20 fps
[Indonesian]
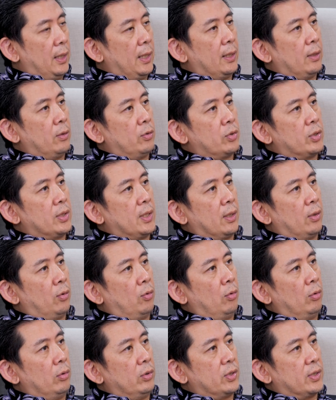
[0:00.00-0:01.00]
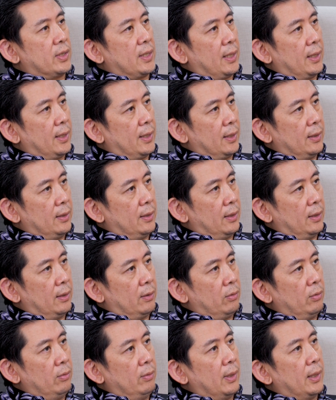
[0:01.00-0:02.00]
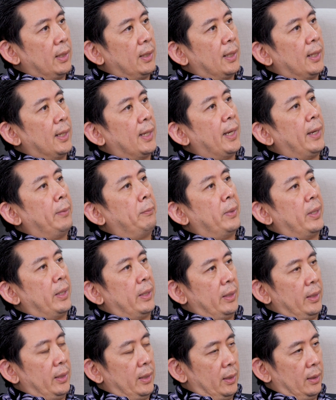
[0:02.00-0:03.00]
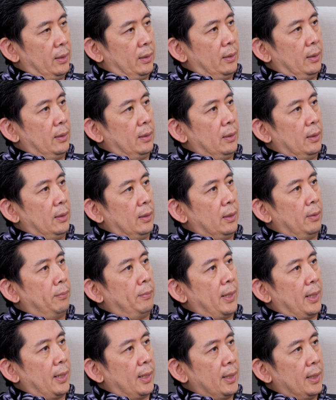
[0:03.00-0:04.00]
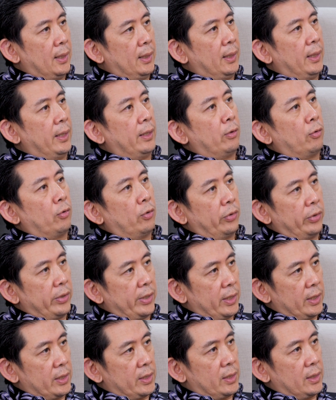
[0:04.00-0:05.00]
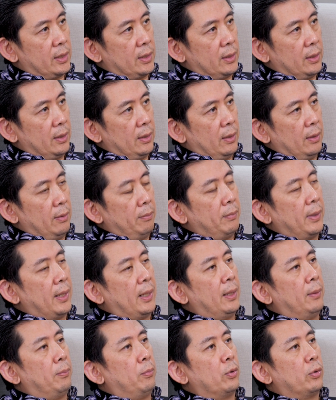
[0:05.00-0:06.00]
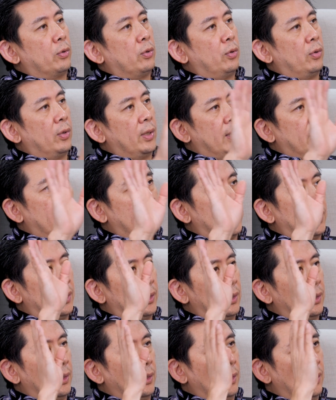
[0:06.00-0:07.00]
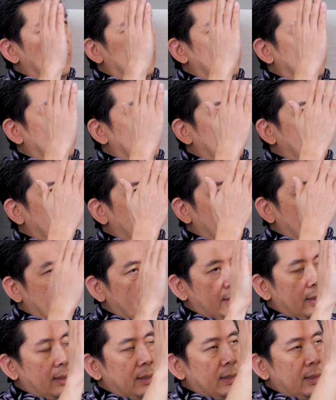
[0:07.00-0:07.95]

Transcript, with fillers: Diagnosa gold standarnya itu adalah MRI, kepala dengan kontras. Pada potongan uh, eh,